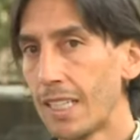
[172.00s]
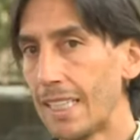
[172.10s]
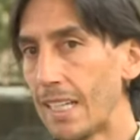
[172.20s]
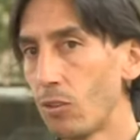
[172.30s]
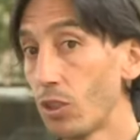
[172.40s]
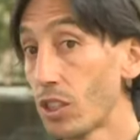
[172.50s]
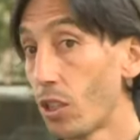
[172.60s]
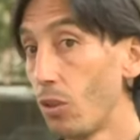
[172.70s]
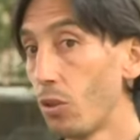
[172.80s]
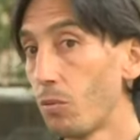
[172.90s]
le da un
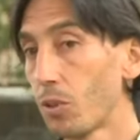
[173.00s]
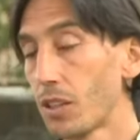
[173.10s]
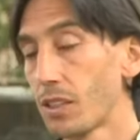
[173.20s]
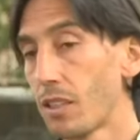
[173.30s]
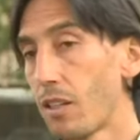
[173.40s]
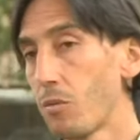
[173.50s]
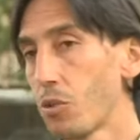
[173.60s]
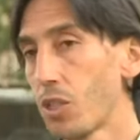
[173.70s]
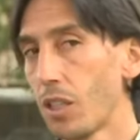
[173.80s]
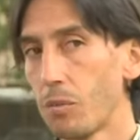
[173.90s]
desahogo porque
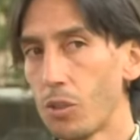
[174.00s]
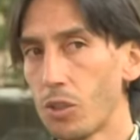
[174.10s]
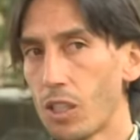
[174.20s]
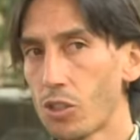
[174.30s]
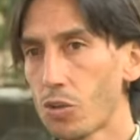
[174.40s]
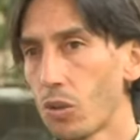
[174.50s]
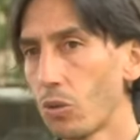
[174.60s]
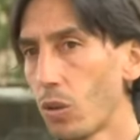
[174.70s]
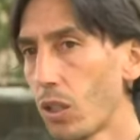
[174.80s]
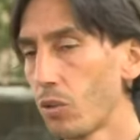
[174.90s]
sabemos que Millonarios
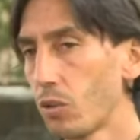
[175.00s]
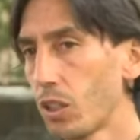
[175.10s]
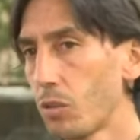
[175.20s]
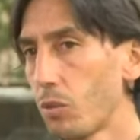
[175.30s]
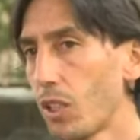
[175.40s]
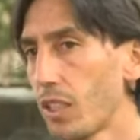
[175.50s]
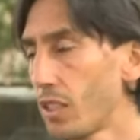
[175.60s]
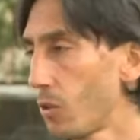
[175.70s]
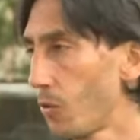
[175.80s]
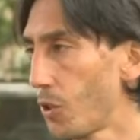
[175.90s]
cuando juega con tres
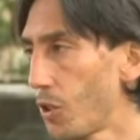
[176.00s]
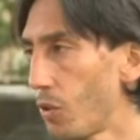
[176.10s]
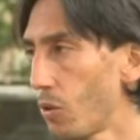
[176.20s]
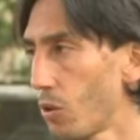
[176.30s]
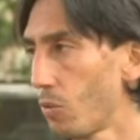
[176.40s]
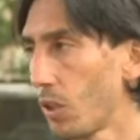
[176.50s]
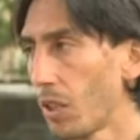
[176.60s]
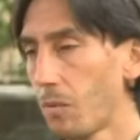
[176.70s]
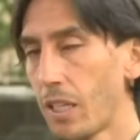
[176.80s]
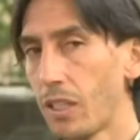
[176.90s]
volantes ofensivos como el
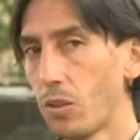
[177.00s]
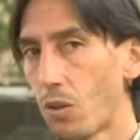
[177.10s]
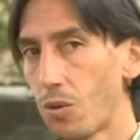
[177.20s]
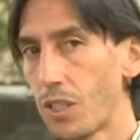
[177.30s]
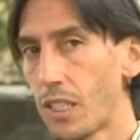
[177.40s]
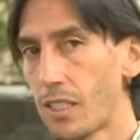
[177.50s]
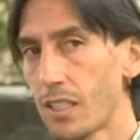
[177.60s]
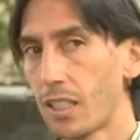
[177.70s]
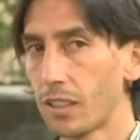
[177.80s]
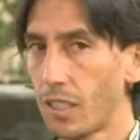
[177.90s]
tema de Ruiz,
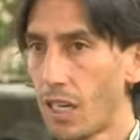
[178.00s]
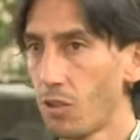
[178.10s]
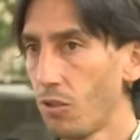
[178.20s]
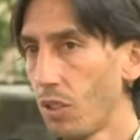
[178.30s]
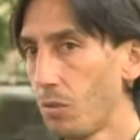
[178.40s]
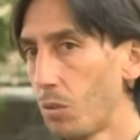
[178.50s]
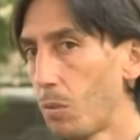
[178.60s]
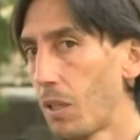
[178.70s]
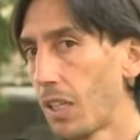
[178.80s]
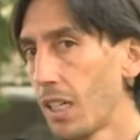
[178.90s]
de Cataño y del mismo
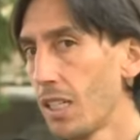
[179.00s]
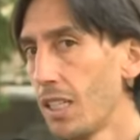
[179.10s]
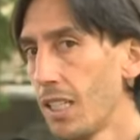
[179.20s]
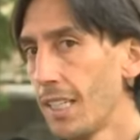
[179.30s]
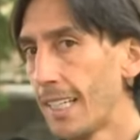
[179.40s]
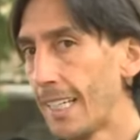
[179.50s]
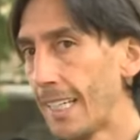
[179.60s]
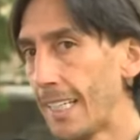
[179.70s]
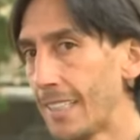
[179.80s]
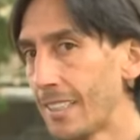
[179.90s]
Maca,
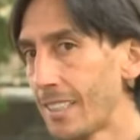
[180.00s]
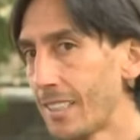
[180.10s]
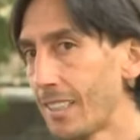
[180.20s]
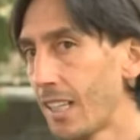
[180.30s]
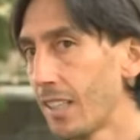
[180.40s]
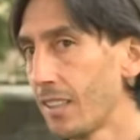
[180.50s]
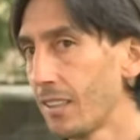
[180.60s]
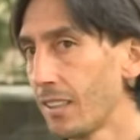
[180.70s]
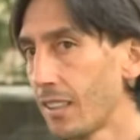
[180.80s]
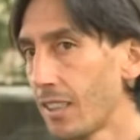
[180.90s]
eh, necesita alguien
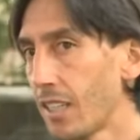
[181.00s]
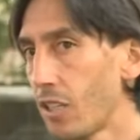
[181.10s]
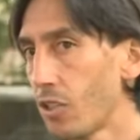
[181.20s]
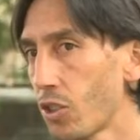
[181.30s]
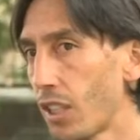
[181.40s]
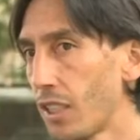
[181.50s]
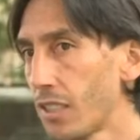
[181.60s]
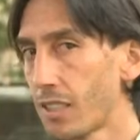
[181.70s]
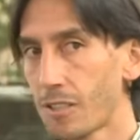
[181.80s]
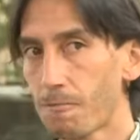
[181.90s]
detrás de que
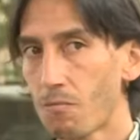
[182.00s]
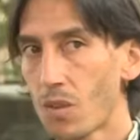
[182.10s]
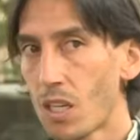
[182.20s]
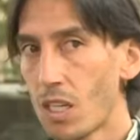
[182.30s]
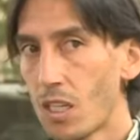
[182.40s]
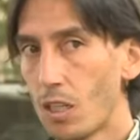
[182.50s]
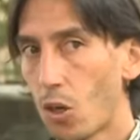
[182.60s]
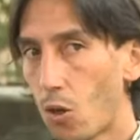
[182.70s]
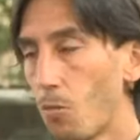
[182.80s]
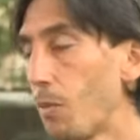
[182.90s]
les
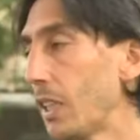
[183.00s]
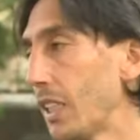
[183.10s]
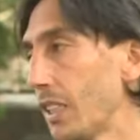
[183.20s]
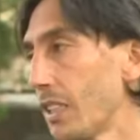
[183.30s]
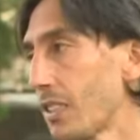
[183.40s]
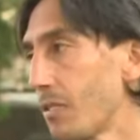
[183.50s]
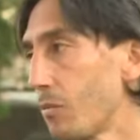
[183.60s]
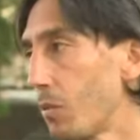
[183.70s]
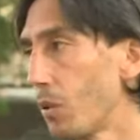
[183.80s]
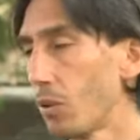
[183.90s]
rompa líneas,
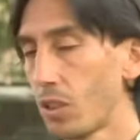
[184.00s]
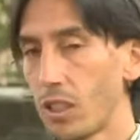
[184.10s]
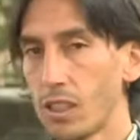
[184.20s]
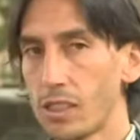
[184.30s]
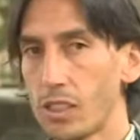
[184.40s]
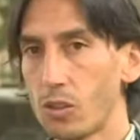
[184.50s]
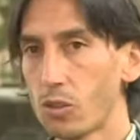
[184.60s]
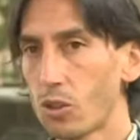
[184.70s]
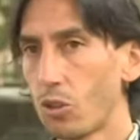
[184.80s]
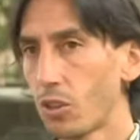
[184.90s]
porque si
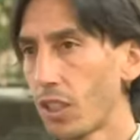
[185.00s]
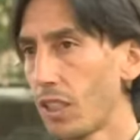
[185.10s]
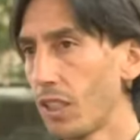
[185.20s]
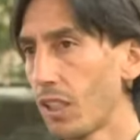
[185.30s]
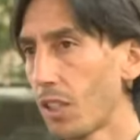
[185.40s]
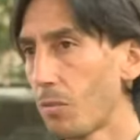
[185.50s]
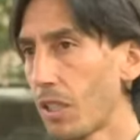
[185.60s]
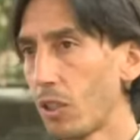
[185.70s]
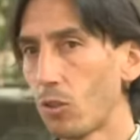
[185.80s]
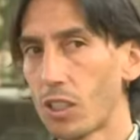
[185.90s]
no solo quedaría el tema
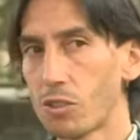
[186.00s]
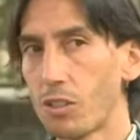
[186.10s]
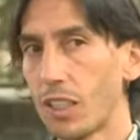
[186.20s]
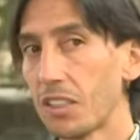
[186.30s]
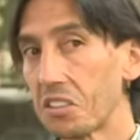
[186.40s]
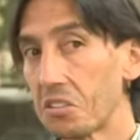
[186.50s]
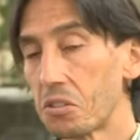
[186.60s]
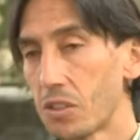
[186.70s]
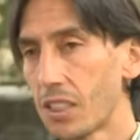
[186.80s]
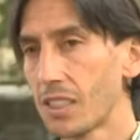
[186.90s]
de Leocaso adelante.
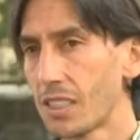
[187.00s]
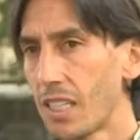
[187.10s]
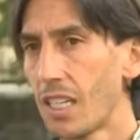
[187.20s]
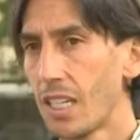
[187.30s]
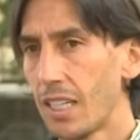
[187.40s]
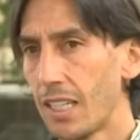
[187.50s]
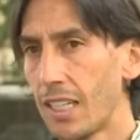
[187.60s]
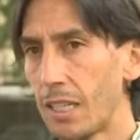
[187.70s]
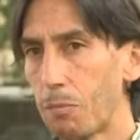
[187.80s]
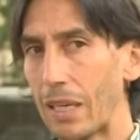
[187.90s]
Entonces,
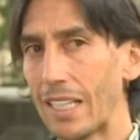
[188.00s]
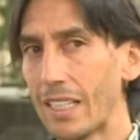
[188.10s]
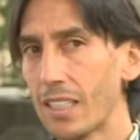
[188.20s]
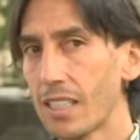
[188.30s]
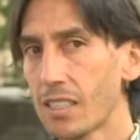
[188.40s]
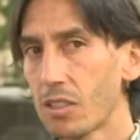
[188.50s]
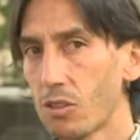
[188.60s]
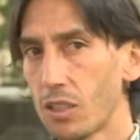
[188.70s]
eh, Pereira hace eso,